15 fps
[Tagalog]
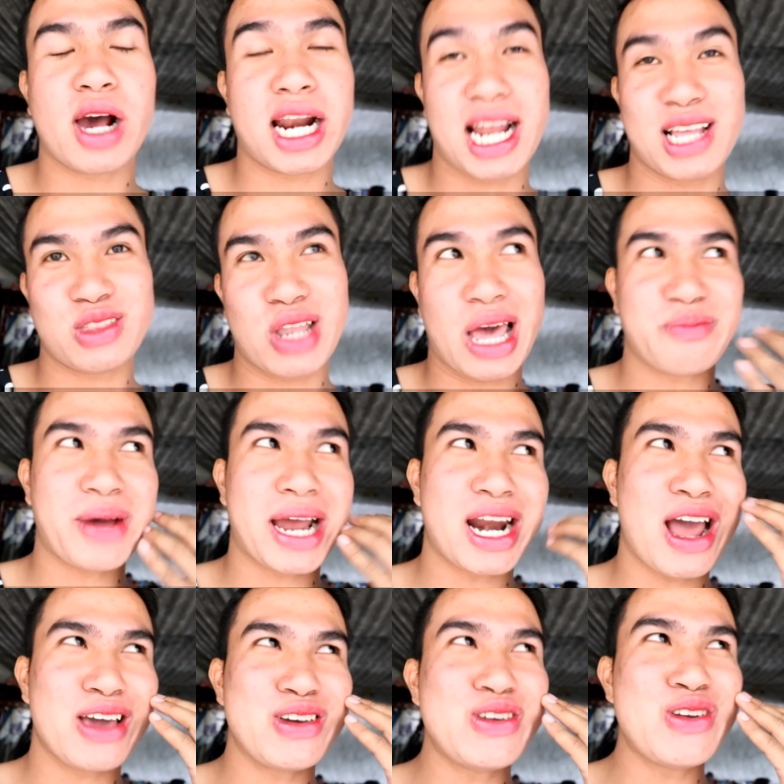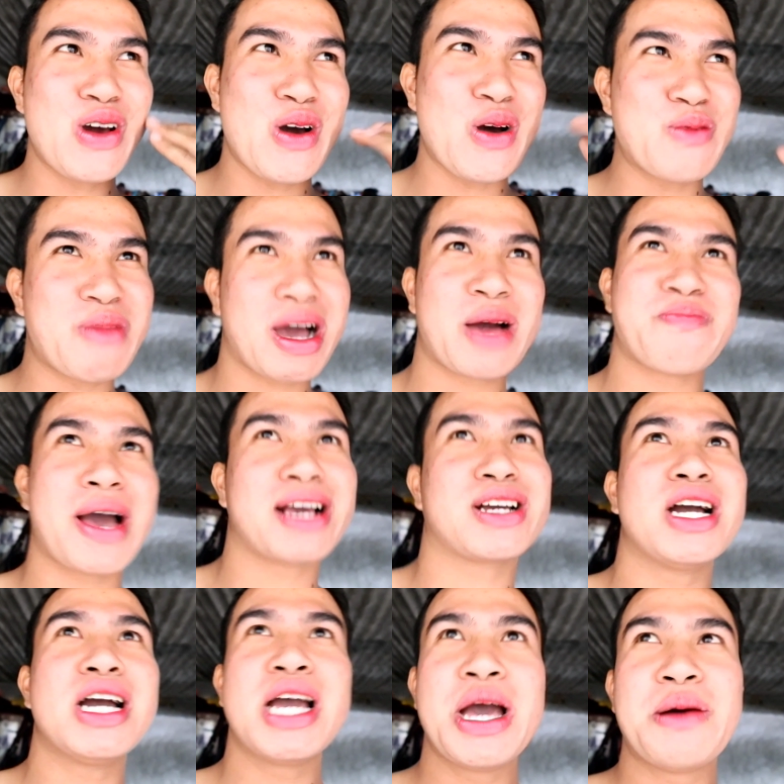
karatula para, you know, makapag,